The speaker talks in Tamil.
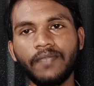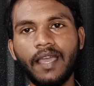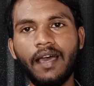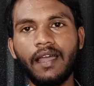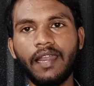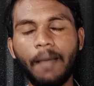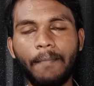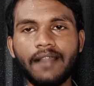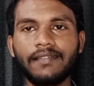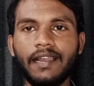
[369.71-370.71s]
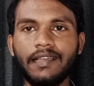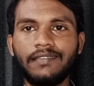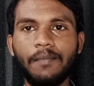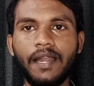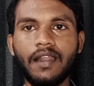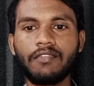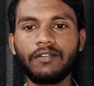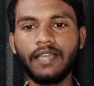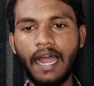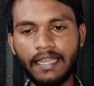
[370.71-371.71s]
ஏன்னா நம்ம அரசியல் கட்சி அப்படின்றது
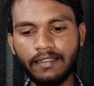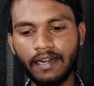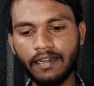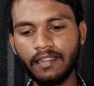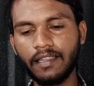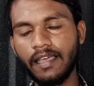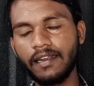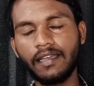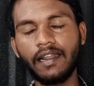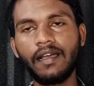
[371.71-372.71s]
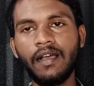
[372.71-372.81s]
வந்து அடித்தட்டத்தில் இருக்கிற